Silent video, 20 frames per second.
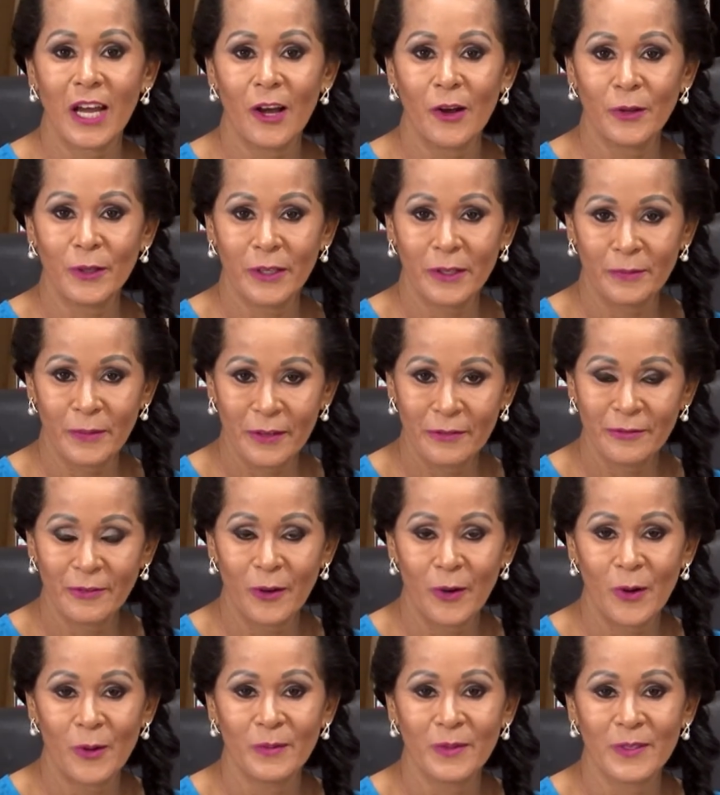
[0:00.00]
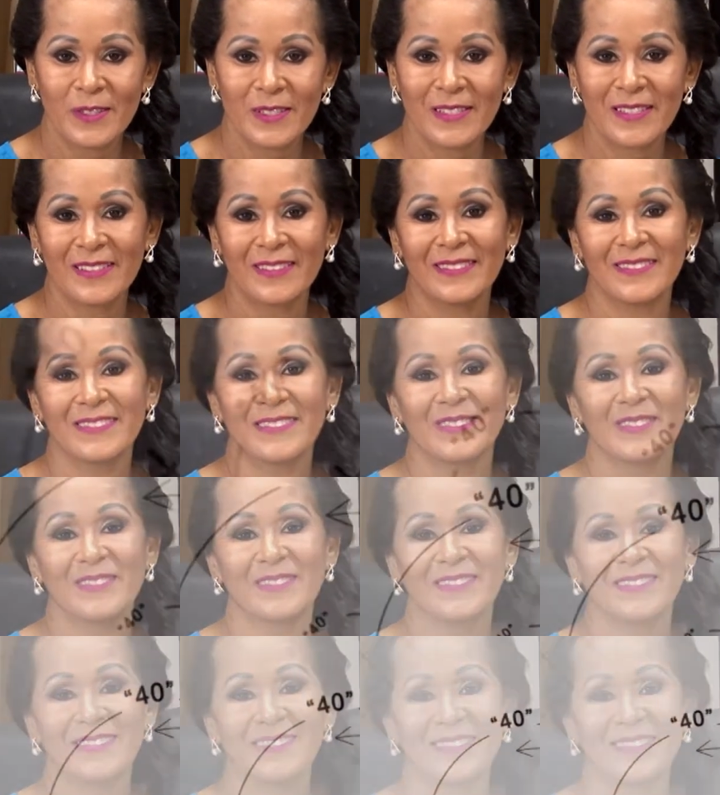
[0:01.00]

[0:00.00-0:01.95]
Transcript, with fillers: alta performance.